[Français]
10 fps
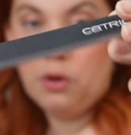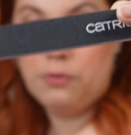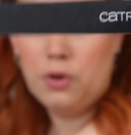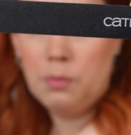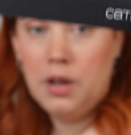en
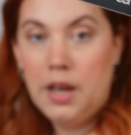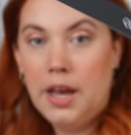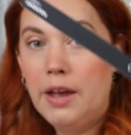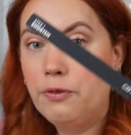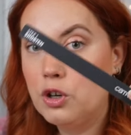forme.
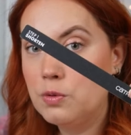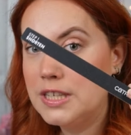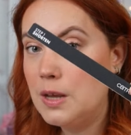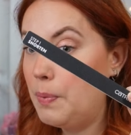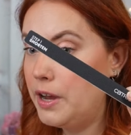Et franchement,
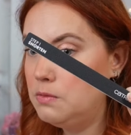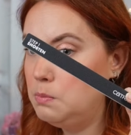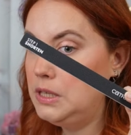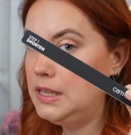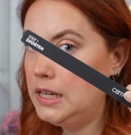c'est pas une
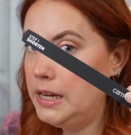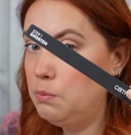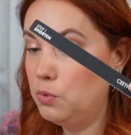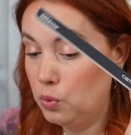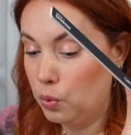mini
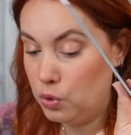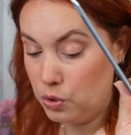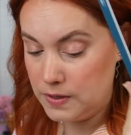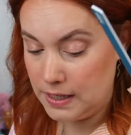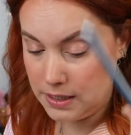lime, donc
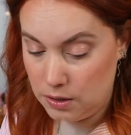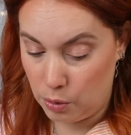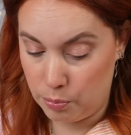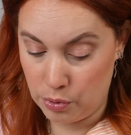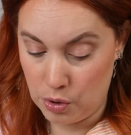euh, ça c'est
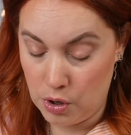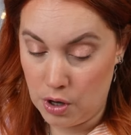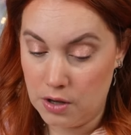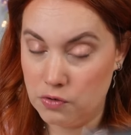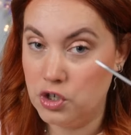top.
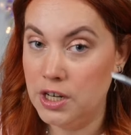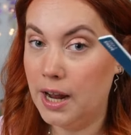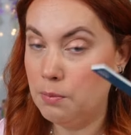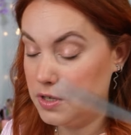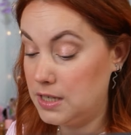
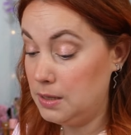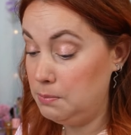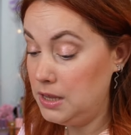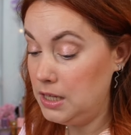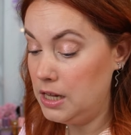Généralement, c'est des
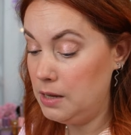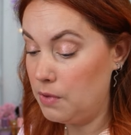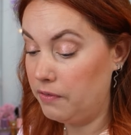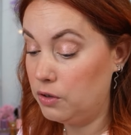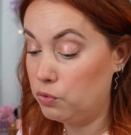mini
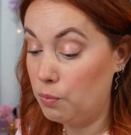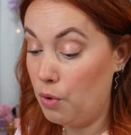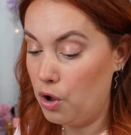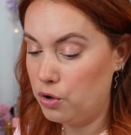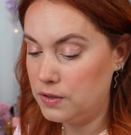limes avec
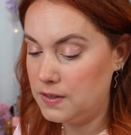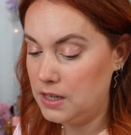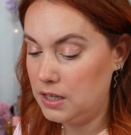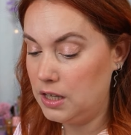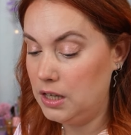seulement un
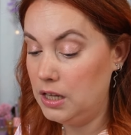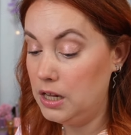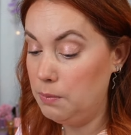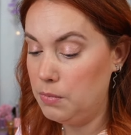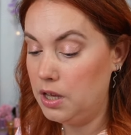côté qui
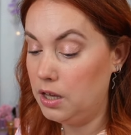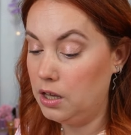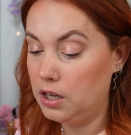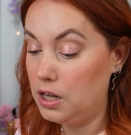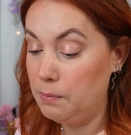lime
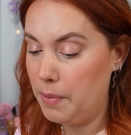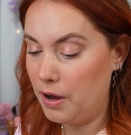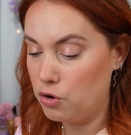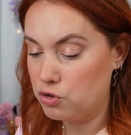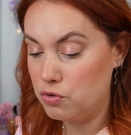et qui lime
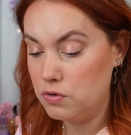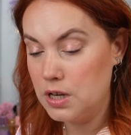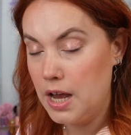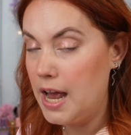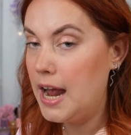pas grand
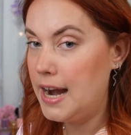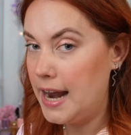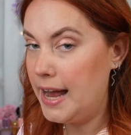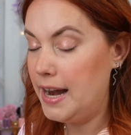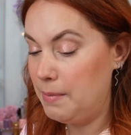chose.
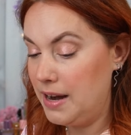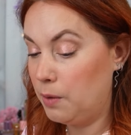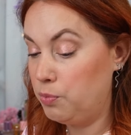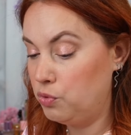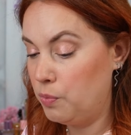Là, elle m'a
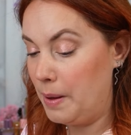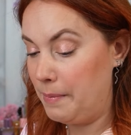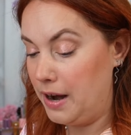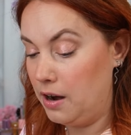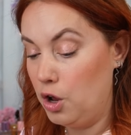l'air plutôt pas
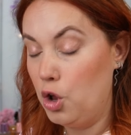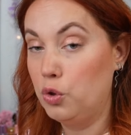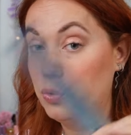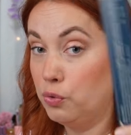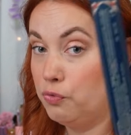mal.
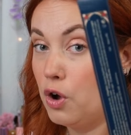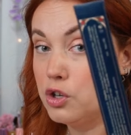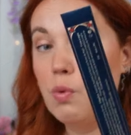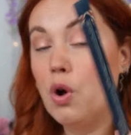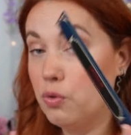Donc
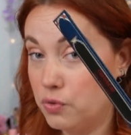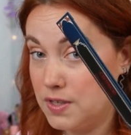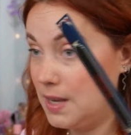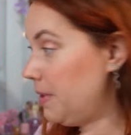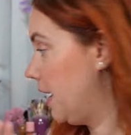franchement,
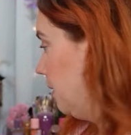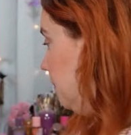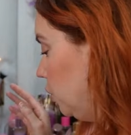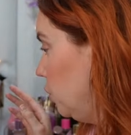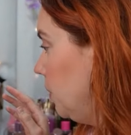c'est bien.
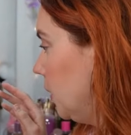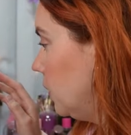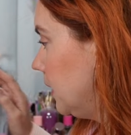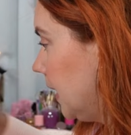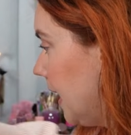
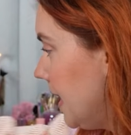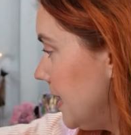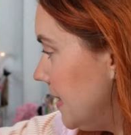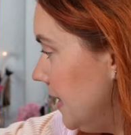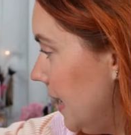Numéro
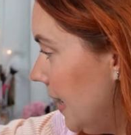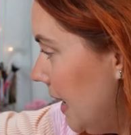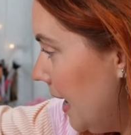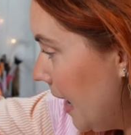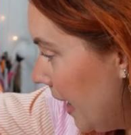13, il est
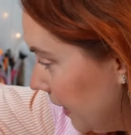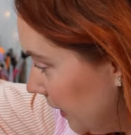là.